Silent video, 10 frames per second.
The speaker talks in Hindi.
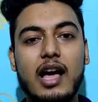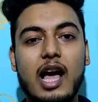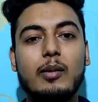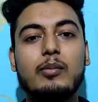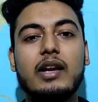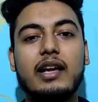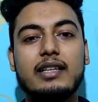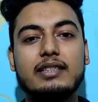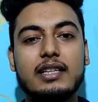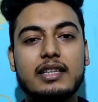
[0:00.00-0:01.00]
हेल्प
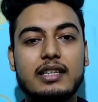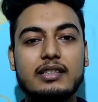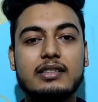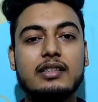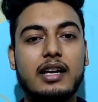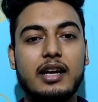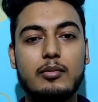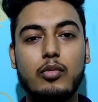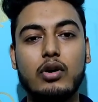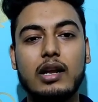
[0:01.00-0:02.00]
मिलेगी इससे कि किस तरह की
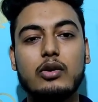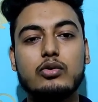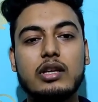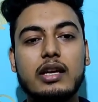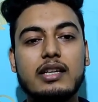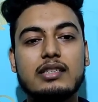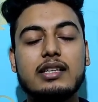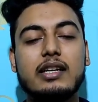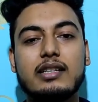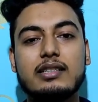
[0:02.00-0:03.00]
बॉटल होती हैं किस
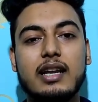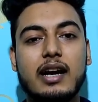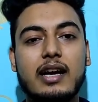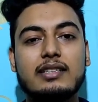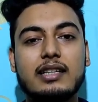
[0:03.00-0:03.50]
तरीके से लगाया